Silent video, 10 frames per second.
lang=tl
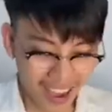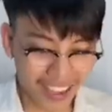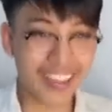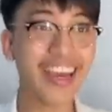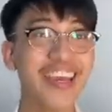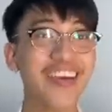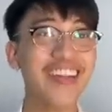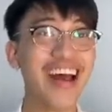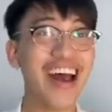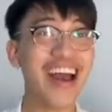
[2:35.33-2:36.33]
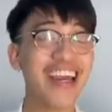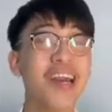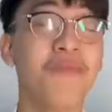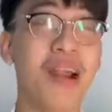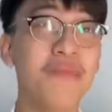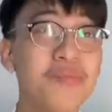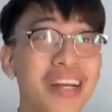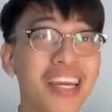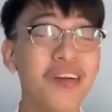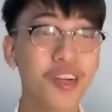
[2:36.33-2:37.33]
Thank you, Nay! Promise
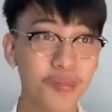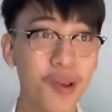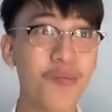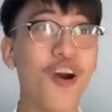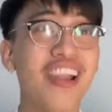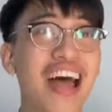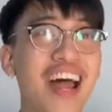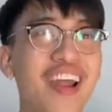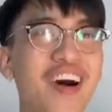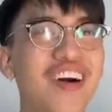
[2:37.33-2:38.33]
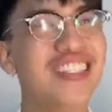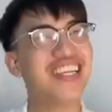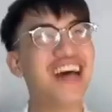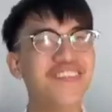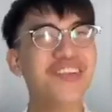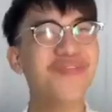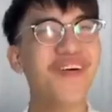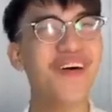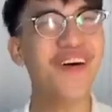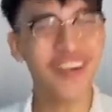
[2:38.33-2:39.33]
magiging good boy po ako lalo. Salamat po!